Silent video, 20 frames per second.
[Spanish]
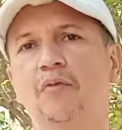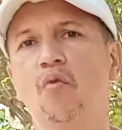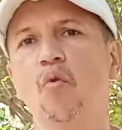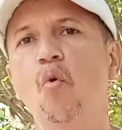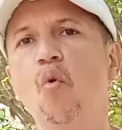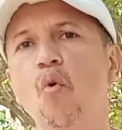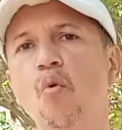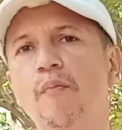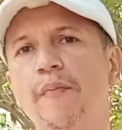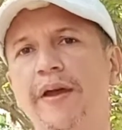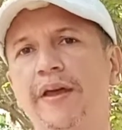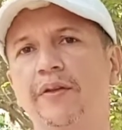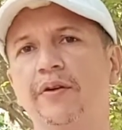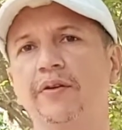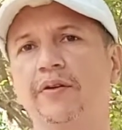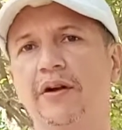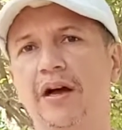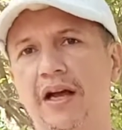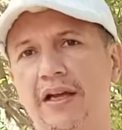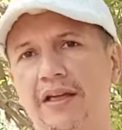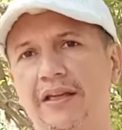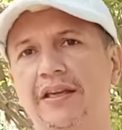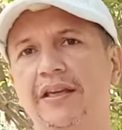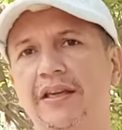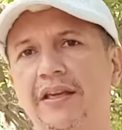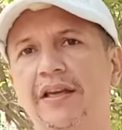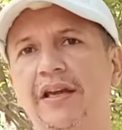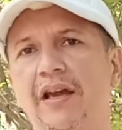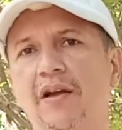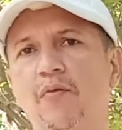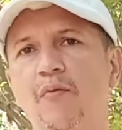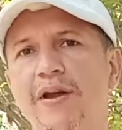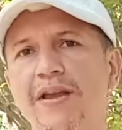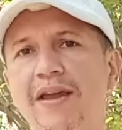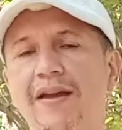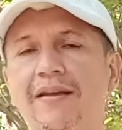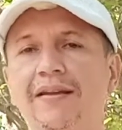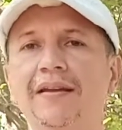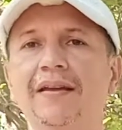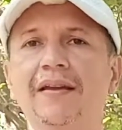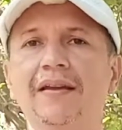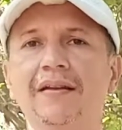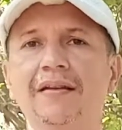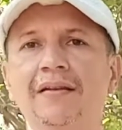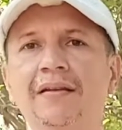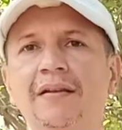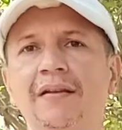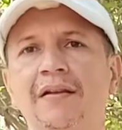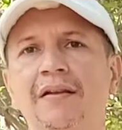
húmedo aquí en Guayaquil,